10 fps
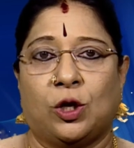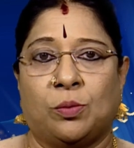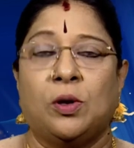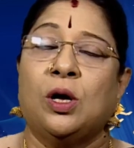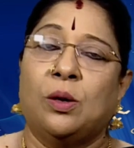
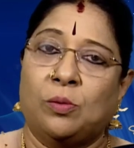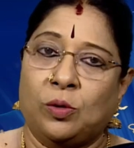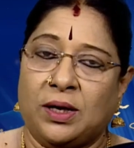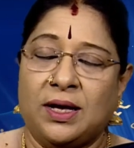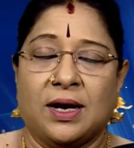தரும்
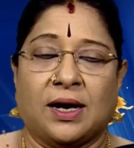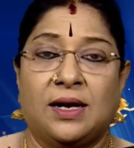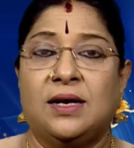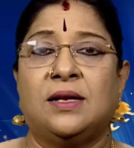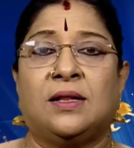முக்கிய
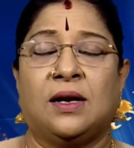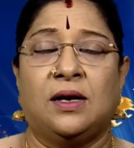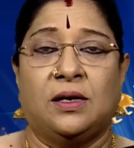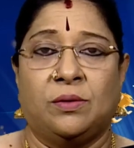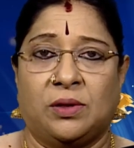
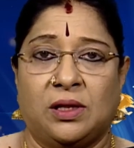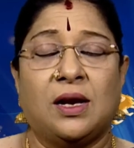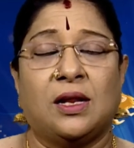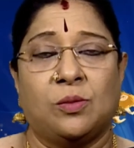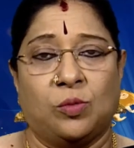கையெழுத்துகள் இடுவது
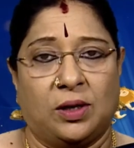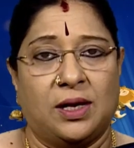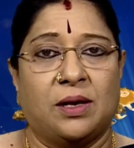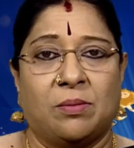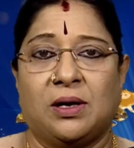அல்லது
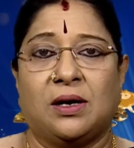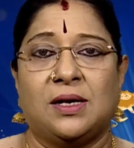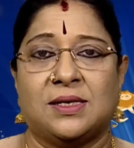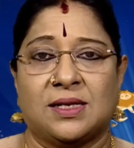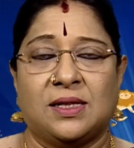முக்கிய
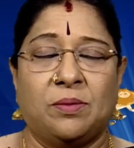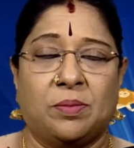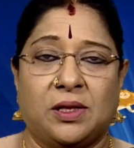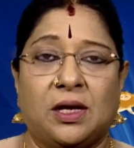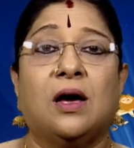நபர்களை
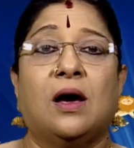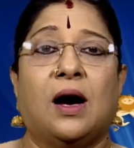சந்திப்பது